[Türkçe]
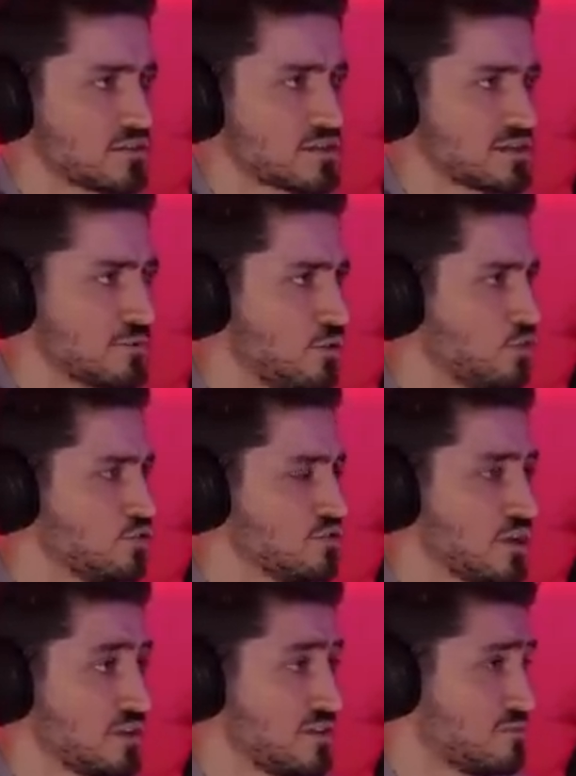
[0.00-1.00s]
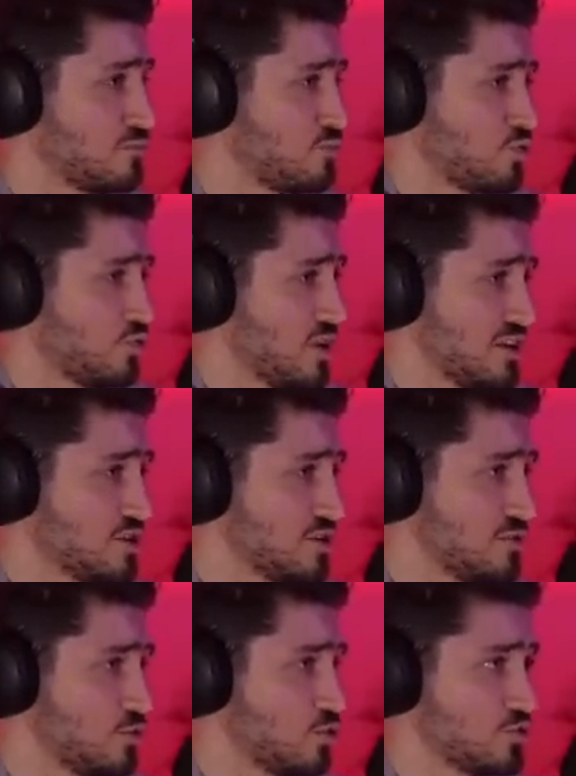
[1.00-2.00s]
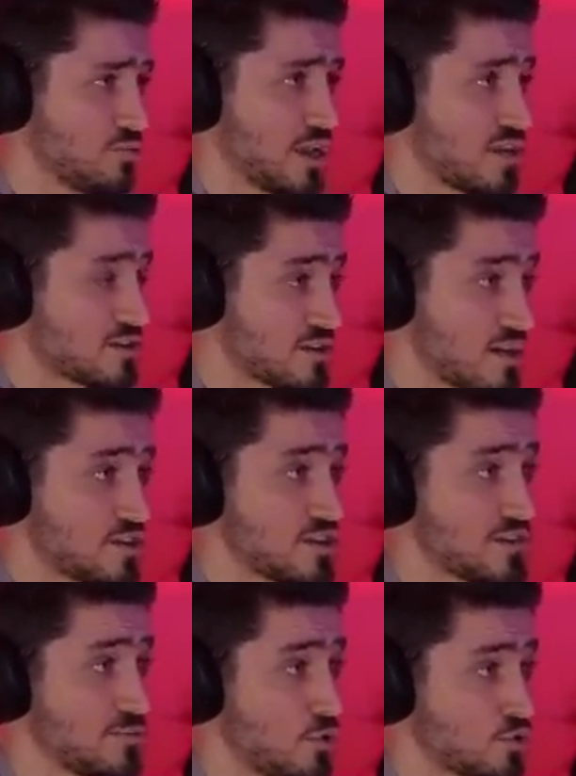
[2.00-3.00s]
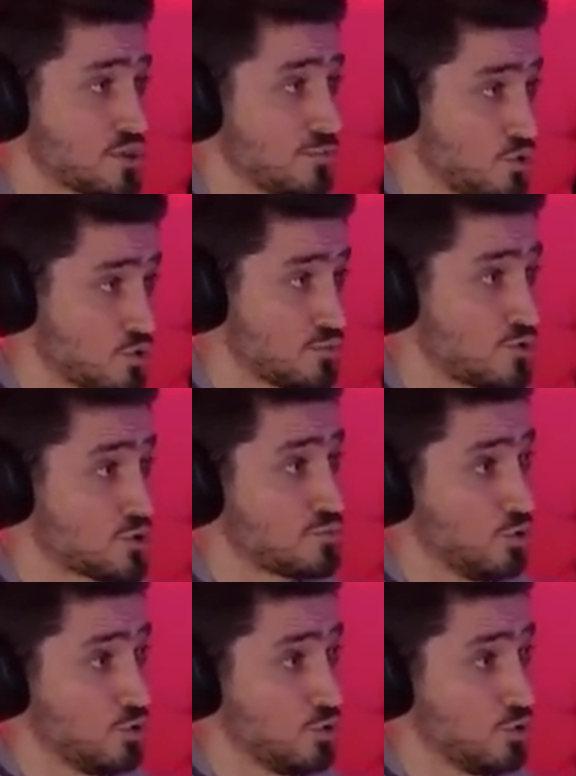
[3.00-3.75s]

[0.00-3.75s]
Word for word: Sporun hatta bu konuda eleştiriliyoruz bile yani sadece spor spor spor evet.